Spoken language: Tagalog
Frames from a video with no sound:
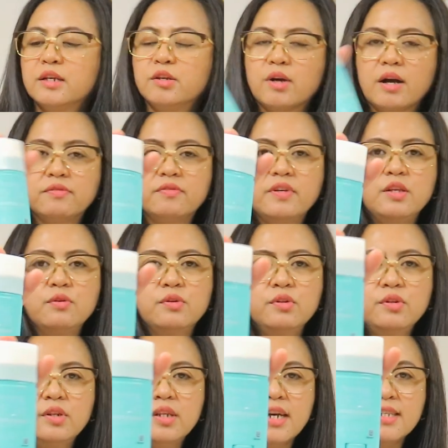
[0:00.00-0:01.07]
Yung
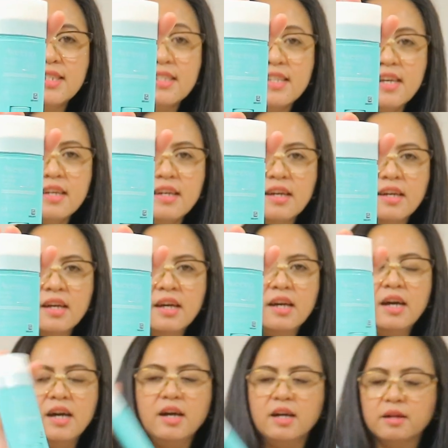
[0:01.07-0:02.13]
Avino na stick.
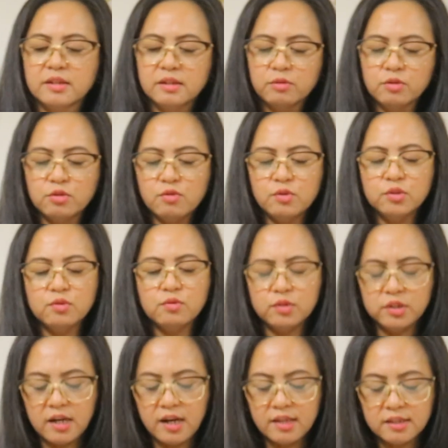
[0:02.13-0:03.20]
Gusto-gusto ko
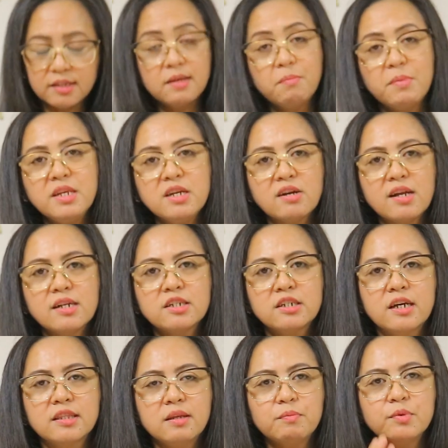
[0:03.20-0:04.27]
siya guys kasi mineral
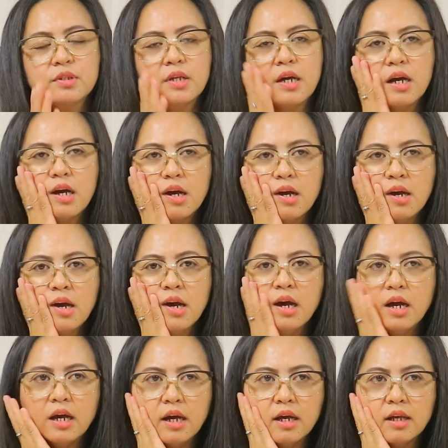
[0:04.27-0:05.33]
siya. Tapos sa uh,
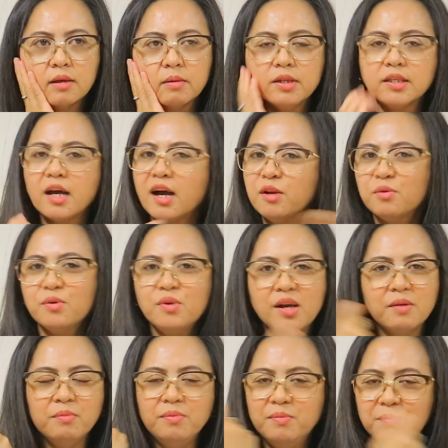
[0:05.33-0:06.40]
isang ano ko
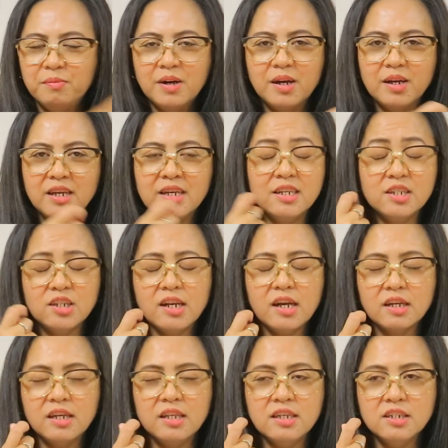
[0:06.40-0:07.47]
lang, ma, hindi siya
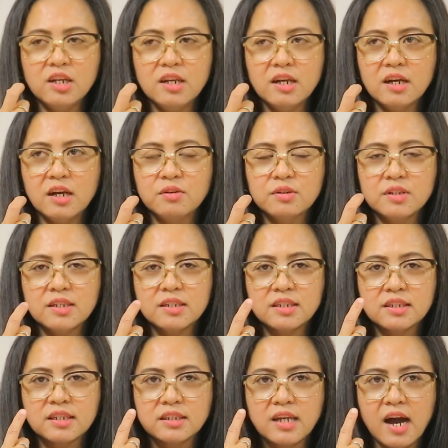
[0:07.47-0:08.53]
nag hindi siya nagano sa
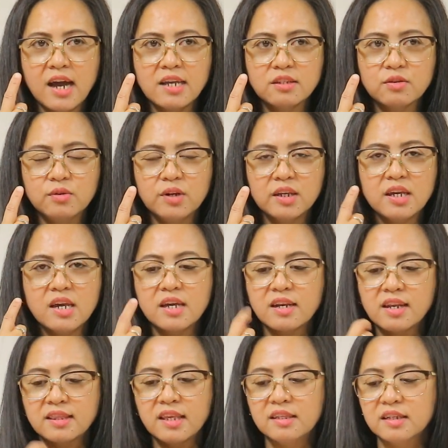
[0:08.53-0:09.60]
sa eyes ko,
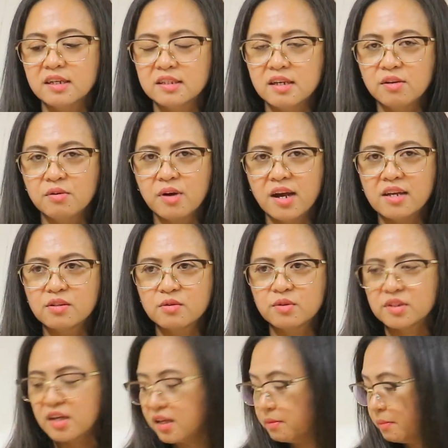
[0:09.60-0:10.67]
nag-irritate kasi yung eyes ko
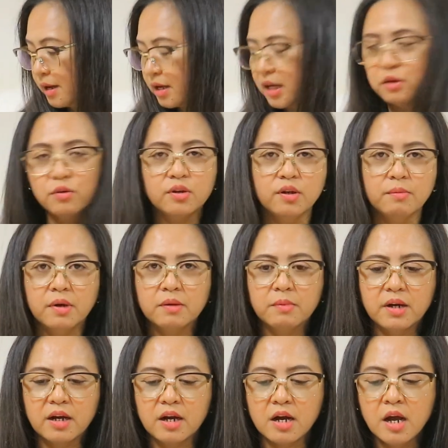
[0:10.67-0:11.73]
sa ibang ano, ibang
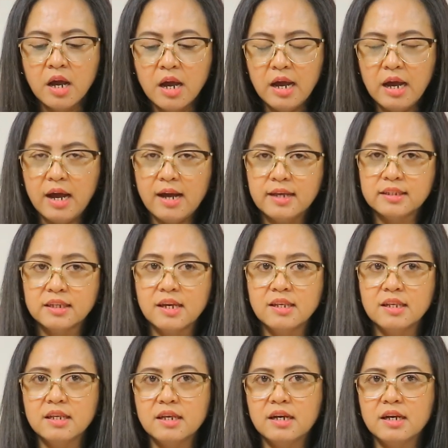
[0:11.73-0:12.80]
mga uh,
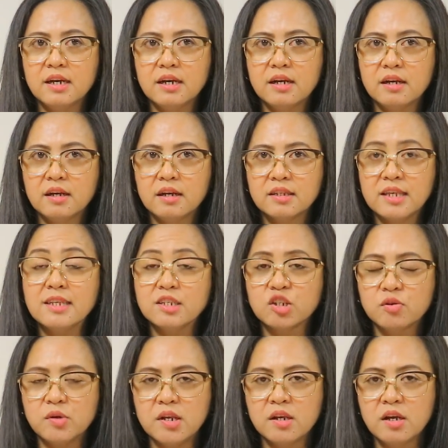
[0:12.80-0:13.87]
skin uh,
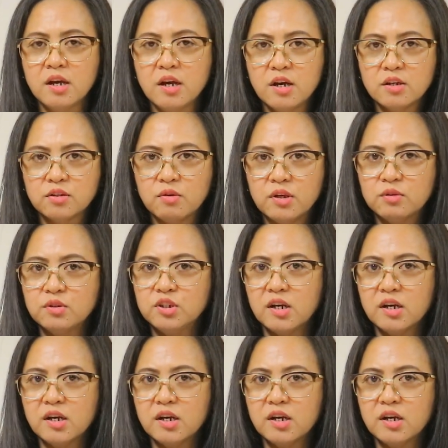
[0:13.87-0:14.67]
sunscreen. So ito